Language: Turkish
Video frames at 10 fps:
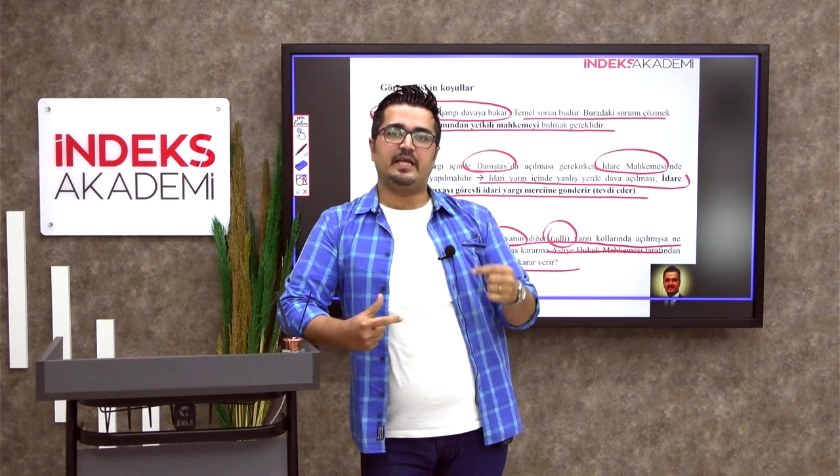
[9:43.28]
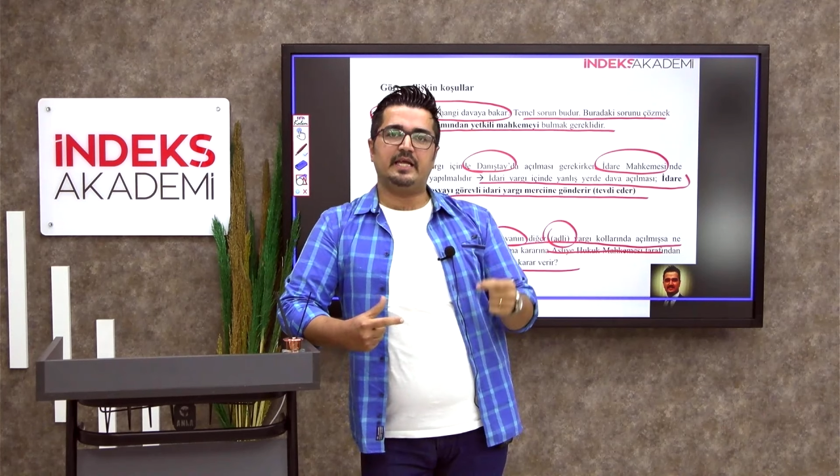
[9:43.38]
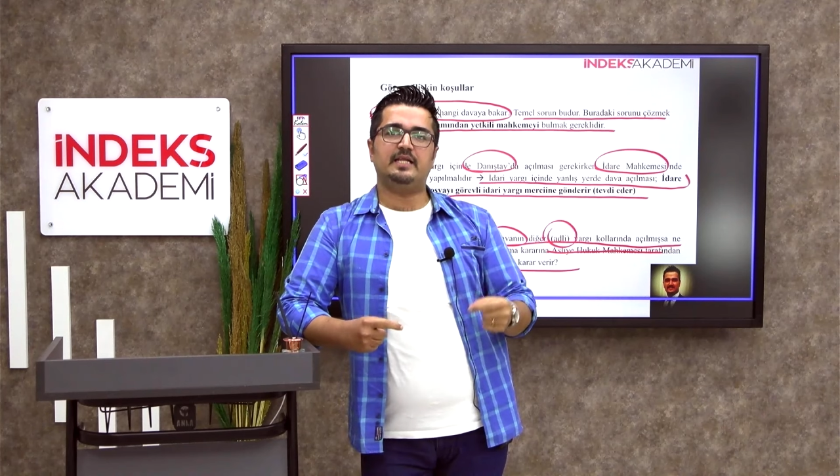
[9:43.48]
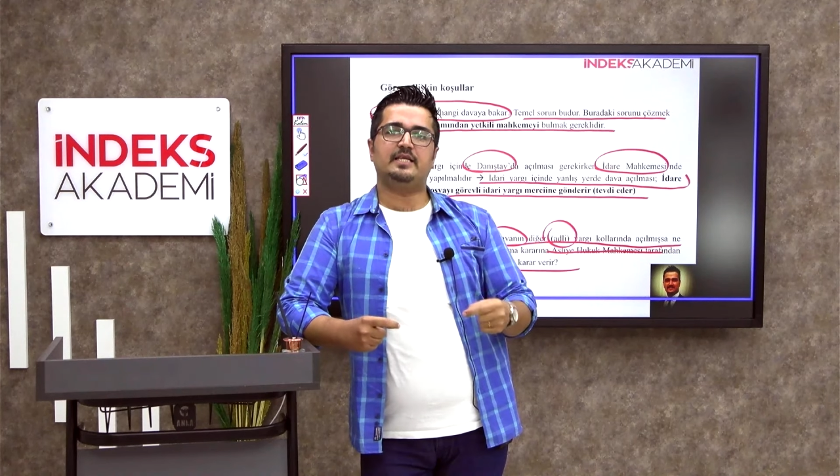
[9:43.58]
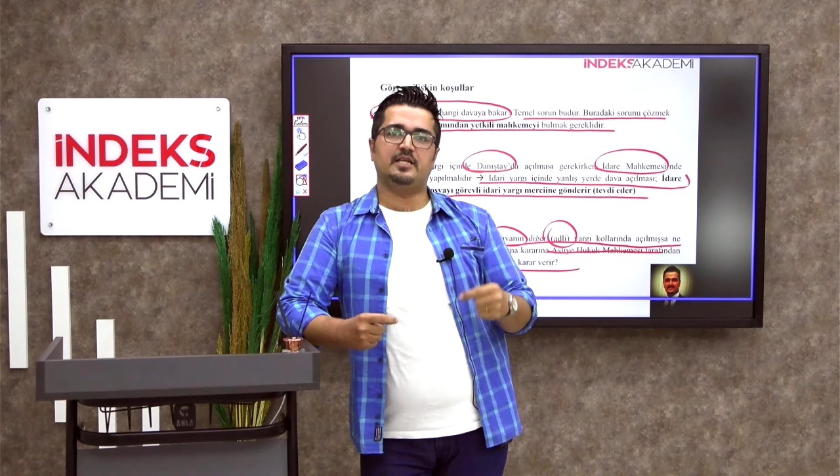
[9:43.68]

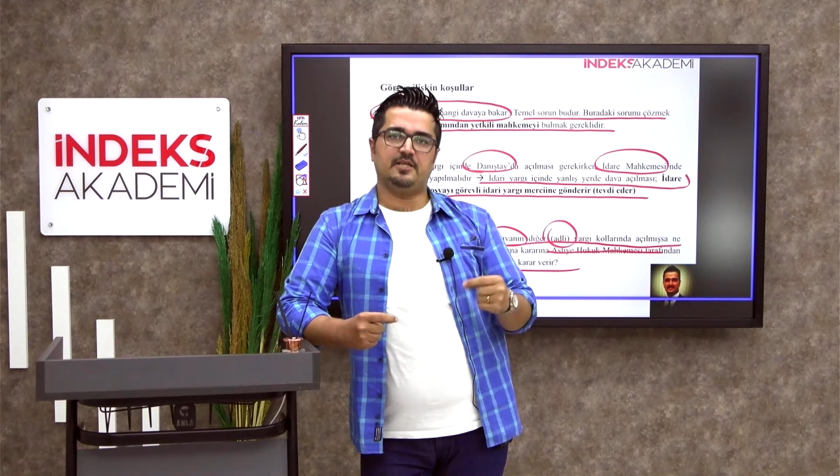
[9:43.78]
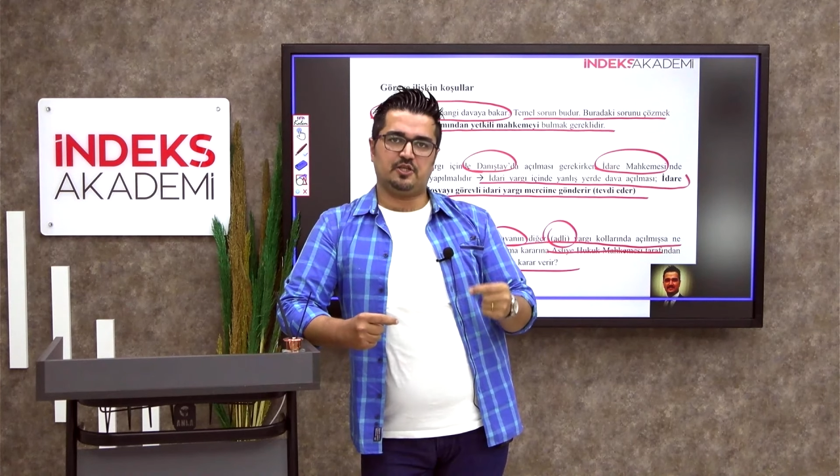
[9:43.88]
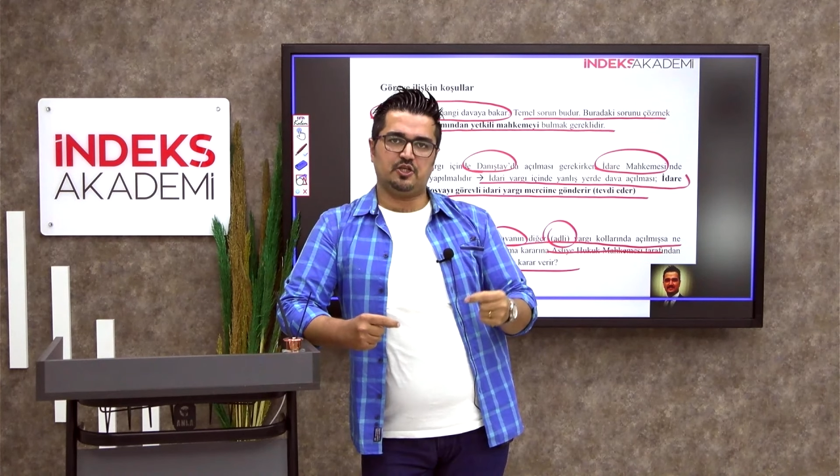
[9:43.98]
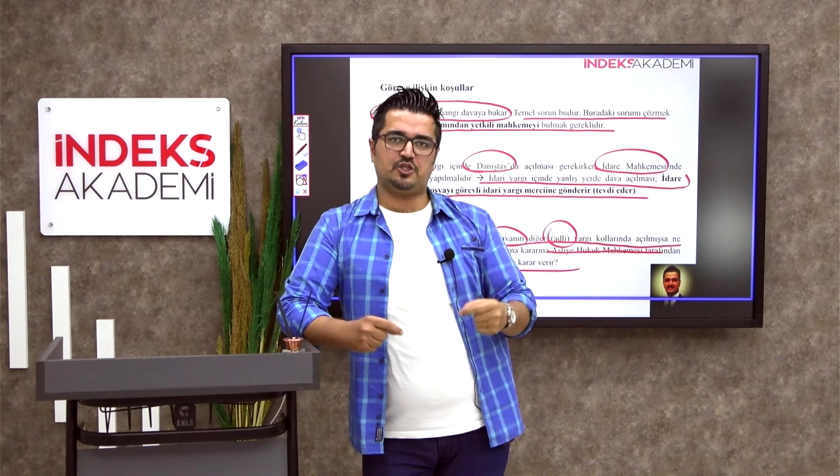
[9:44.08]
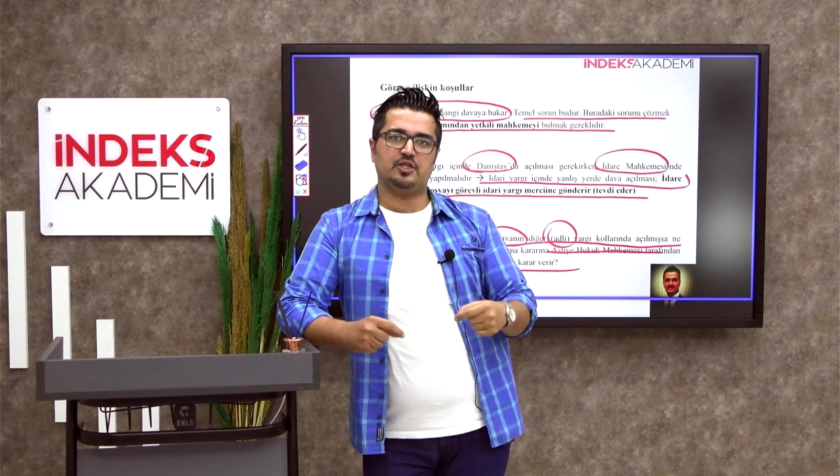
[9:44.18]
ilgili
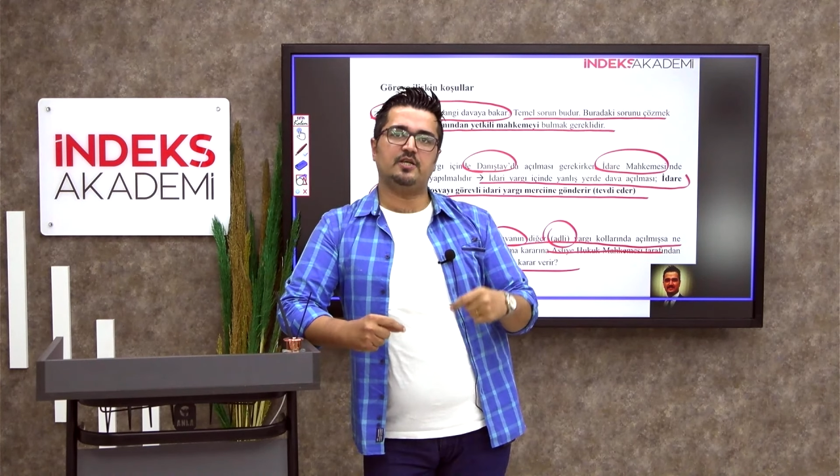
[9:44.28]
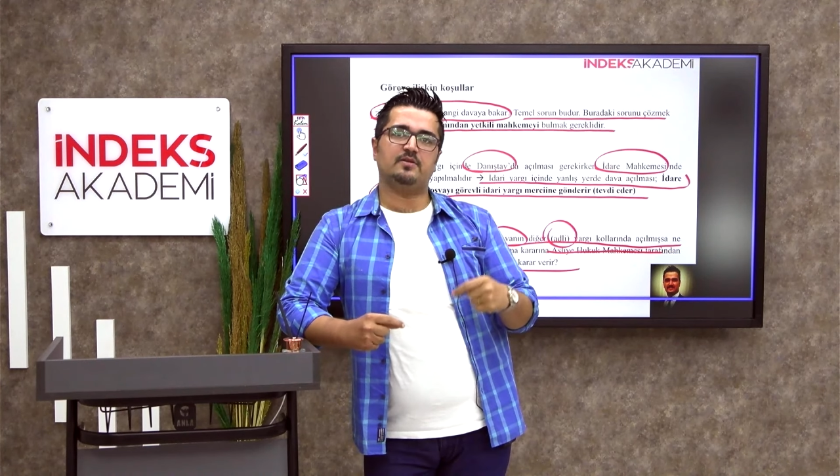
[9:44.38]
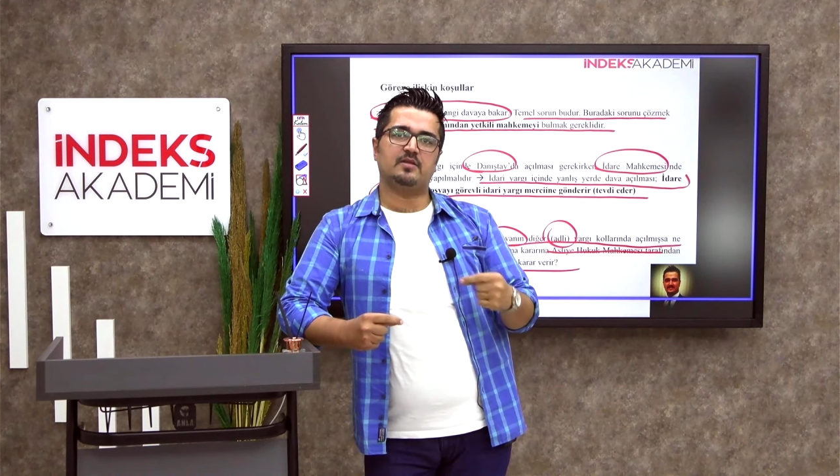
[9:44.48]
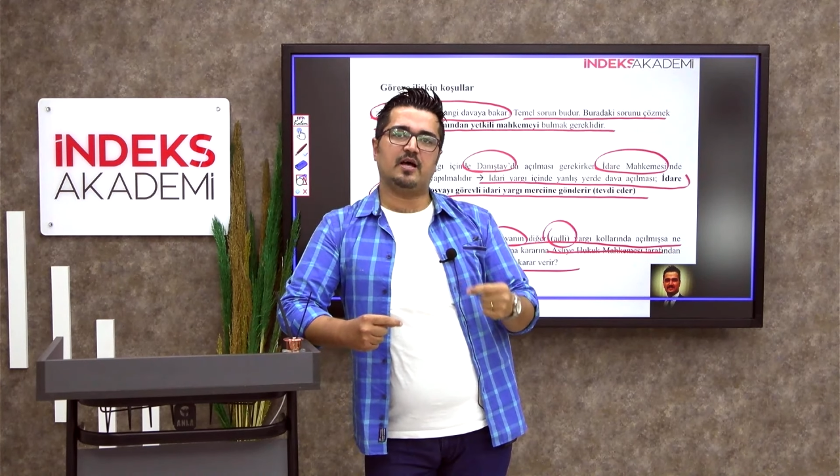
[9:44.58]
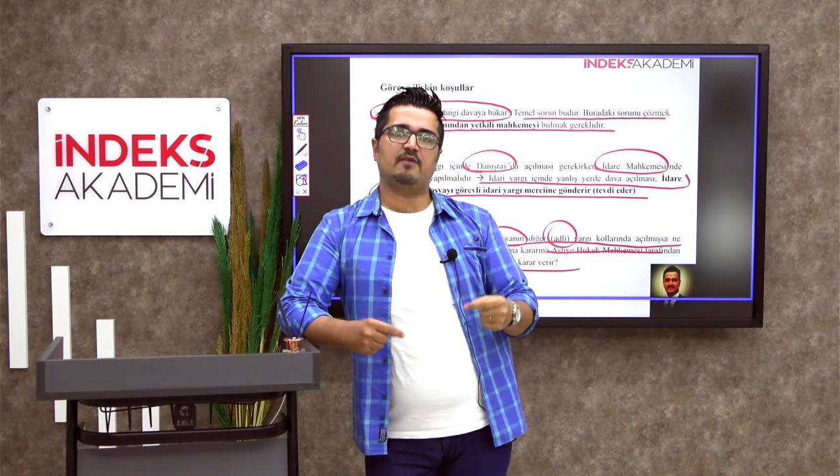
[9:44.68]
kişi
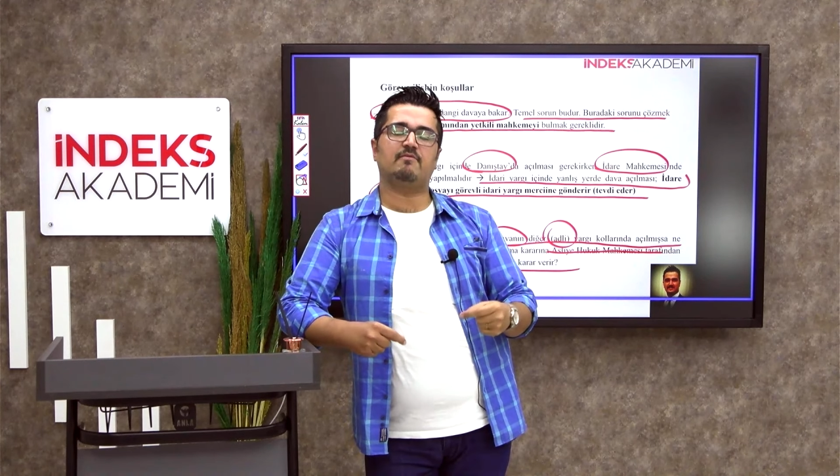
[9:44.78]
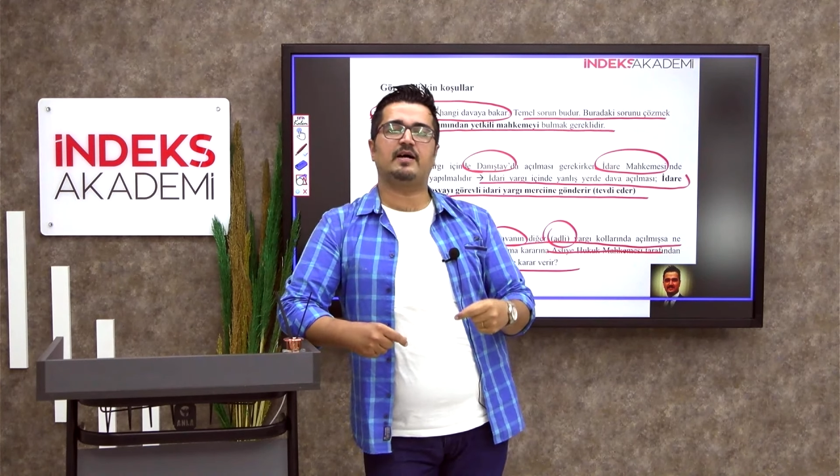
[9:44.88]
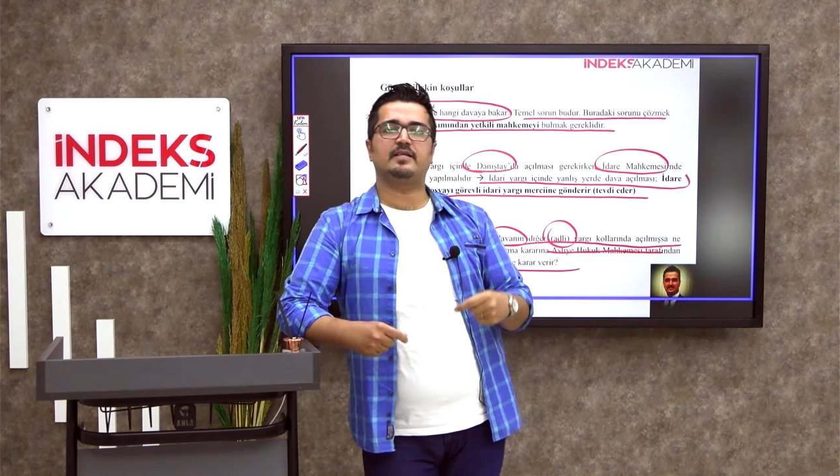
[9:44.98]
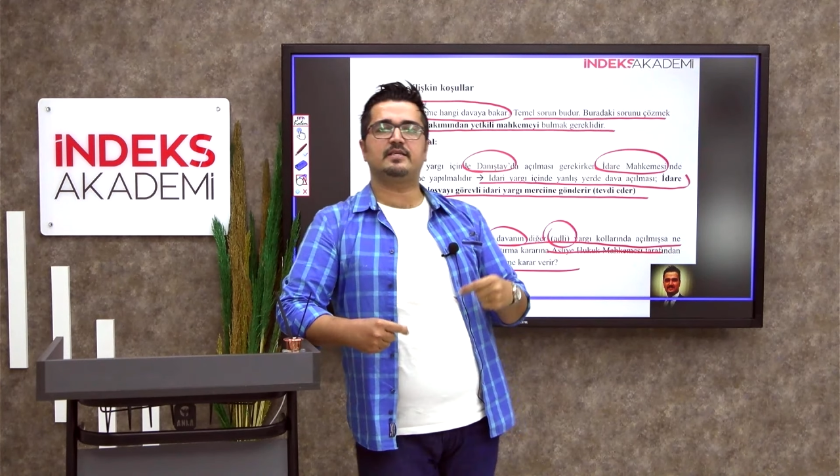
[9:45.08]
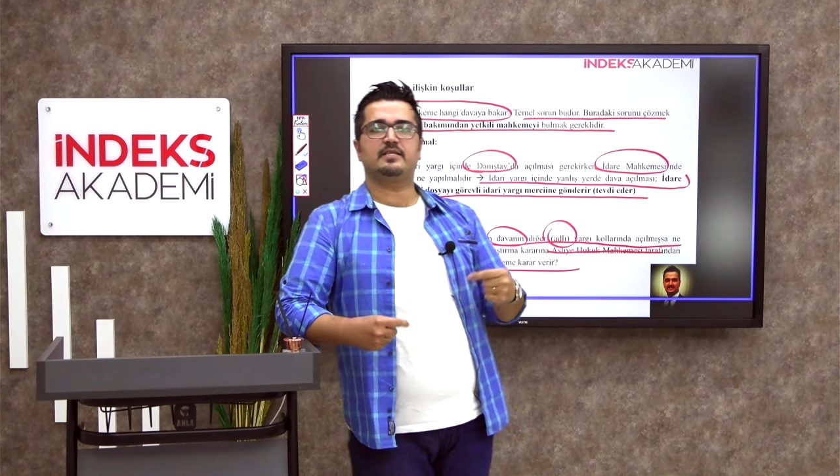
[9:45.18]

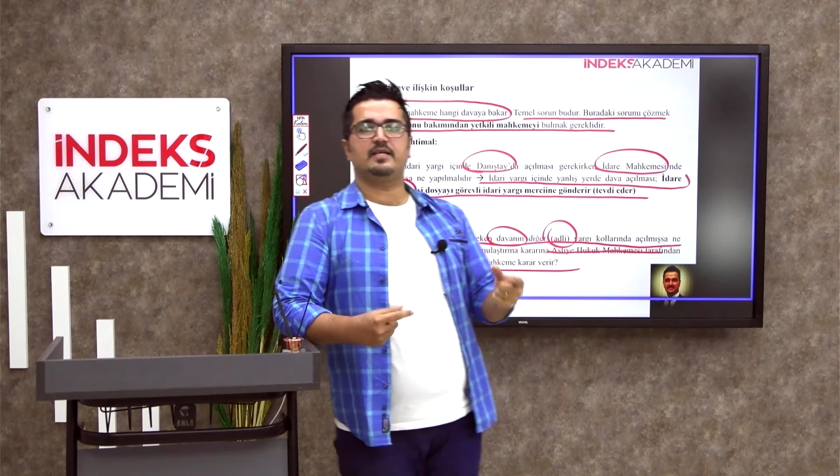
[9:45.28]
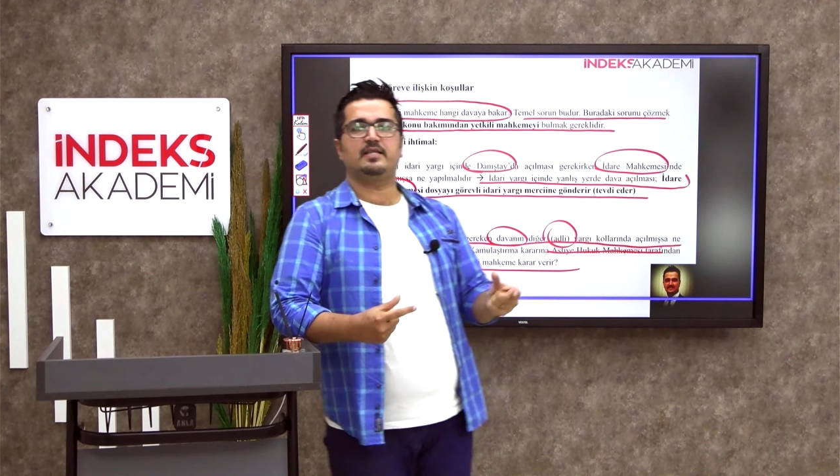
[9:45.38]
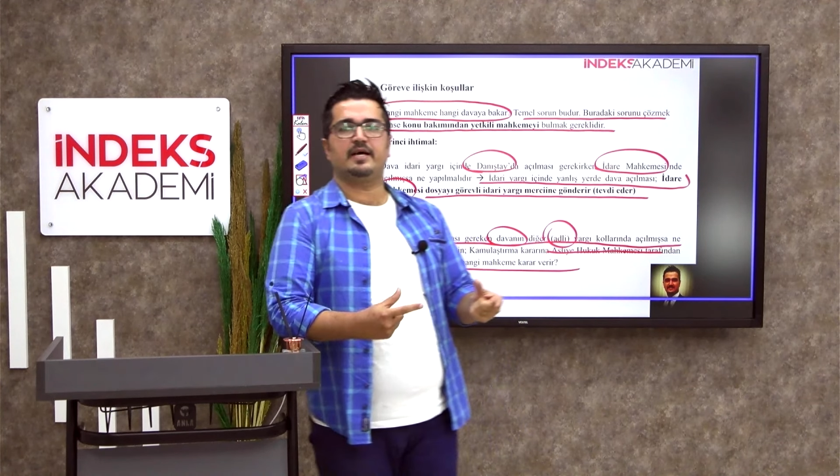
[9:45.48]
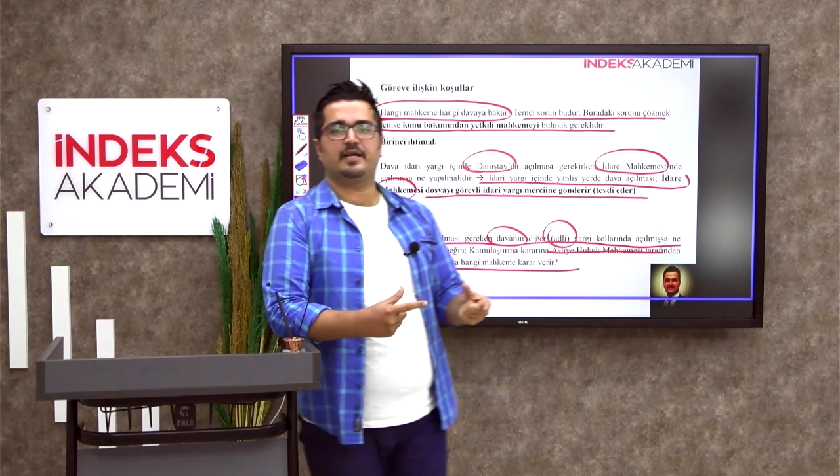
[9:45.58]
davayı idare